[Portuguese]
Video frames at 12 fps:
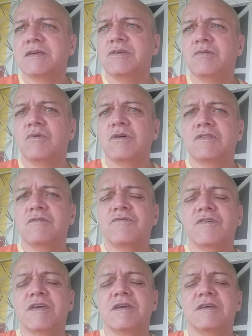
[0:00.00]
E ontem eu
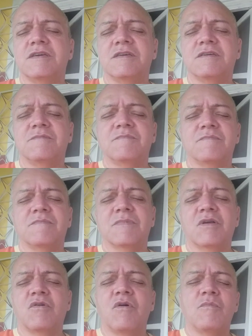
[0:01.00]
fiquei,
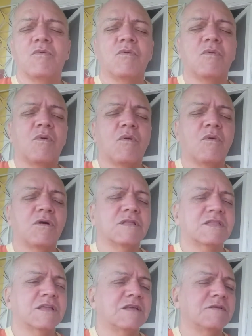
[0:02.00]
como
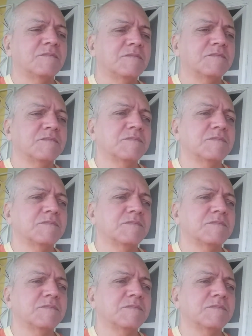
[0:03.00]
ontem